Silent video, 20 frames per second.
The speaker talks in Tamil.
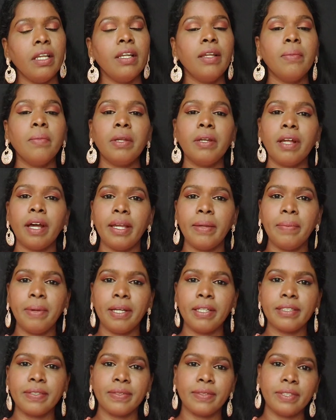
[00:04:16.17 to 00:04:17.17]
நம்மளோட
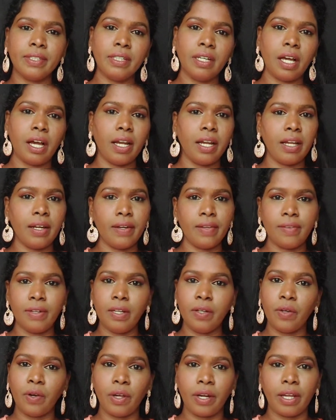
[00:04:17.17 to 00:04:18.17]
ஐபேக்ஸ் வந்து
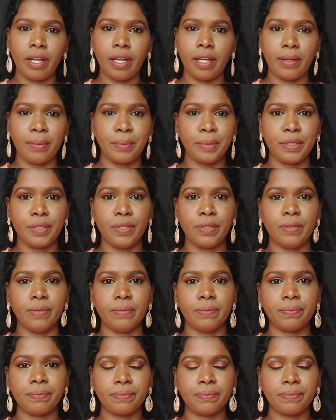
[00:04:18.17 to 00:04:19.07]
நாளடைவில் குறைய ஆரம்பிச்சிடும்